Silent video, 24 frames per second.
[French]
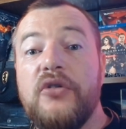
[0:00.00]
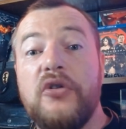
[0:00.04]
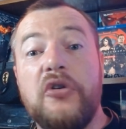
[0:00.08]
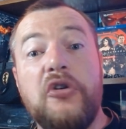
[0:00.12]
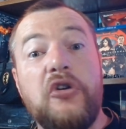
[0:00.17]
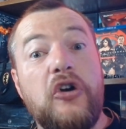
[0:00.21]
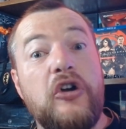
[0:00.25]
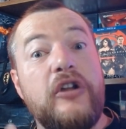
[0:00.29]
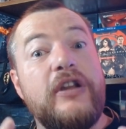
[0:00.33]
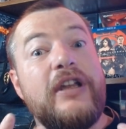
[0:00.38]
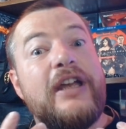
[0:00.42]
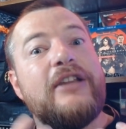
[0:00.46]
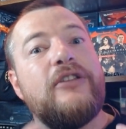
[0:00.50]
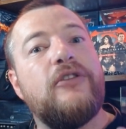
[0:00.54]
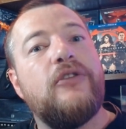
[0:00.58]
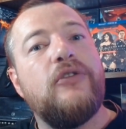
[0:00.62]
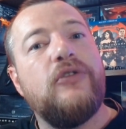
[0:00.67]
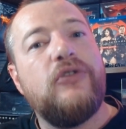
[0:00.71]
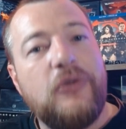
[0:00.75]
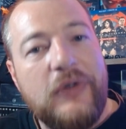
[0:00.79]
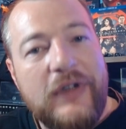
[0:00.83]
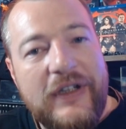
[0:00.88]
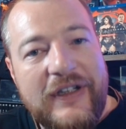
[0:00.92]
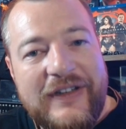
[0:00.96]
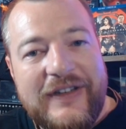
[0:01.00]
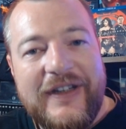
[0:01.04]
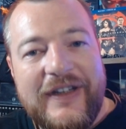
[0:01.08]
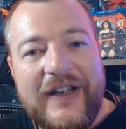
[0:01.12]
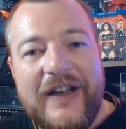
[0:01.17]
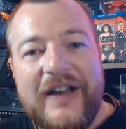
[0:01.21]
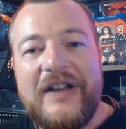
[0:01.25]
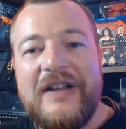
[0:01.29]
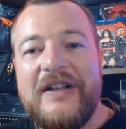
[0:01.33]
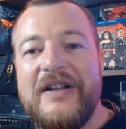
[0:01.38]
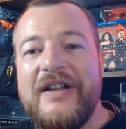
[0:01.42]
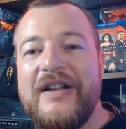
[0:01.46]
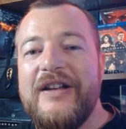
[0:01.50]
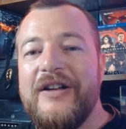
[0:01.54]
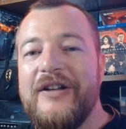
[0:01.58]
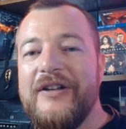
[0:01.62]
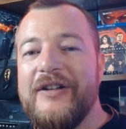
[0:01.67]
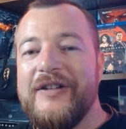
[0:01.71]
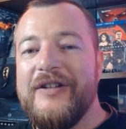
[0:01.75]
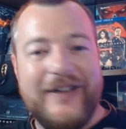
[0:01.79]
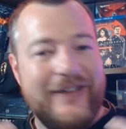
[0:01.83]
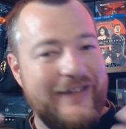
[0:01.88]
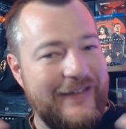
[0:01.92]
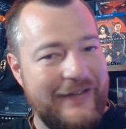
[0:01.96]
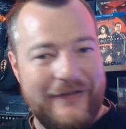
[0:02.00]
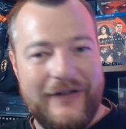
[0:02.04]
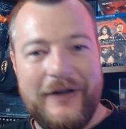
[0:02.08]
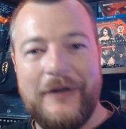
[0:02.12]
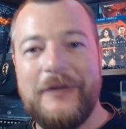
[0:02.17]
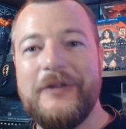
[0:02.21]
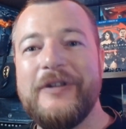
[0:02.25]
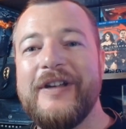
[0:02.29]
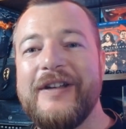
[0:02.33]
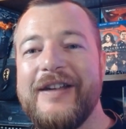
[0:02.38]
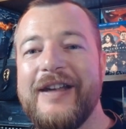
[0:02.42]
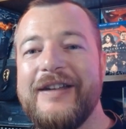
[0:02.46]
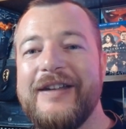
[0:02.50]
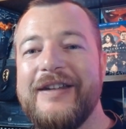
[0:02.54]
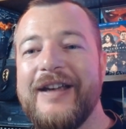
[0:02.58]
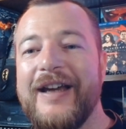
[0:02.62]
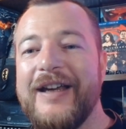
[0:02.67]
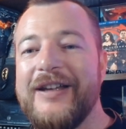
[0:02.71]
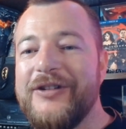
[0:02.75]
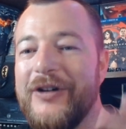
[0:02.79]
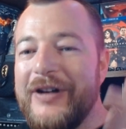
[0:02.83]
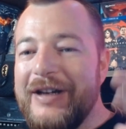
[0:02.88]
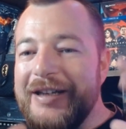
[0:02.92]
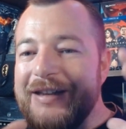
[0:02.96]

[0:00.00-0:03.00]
de connaître son destin. Euh, ça, c'est vraiment très intéressant.